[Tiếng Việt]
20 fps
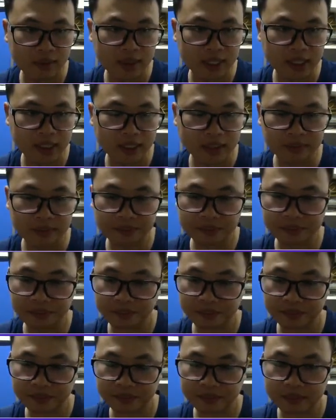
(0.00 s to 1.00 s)
của bạn ấy
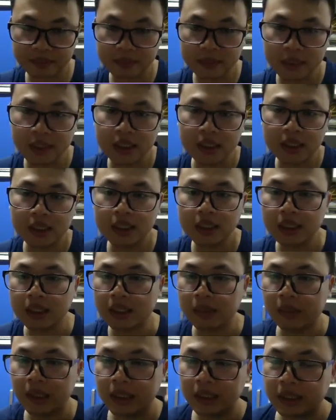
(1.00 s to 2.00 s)

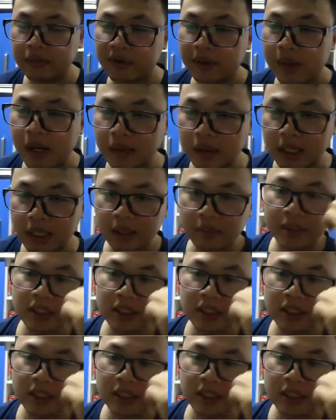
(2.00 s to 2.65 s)
thì mình xin tham đọc nhé